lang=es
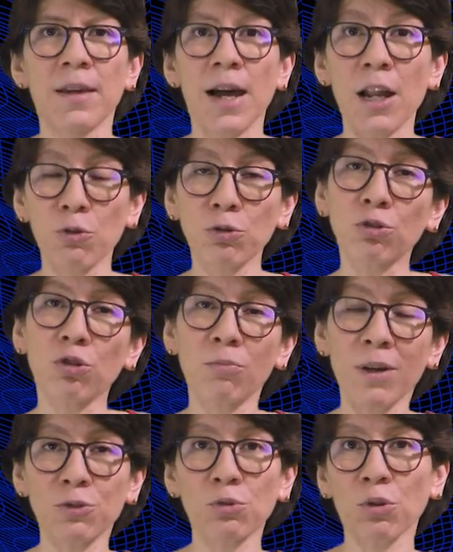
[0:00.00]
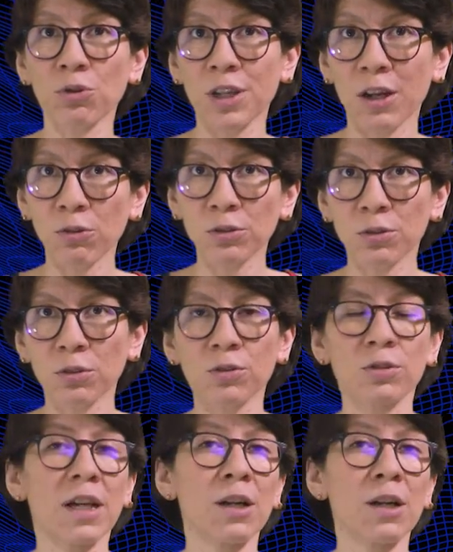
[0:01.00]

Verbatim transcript: Algunos son más duros que otros,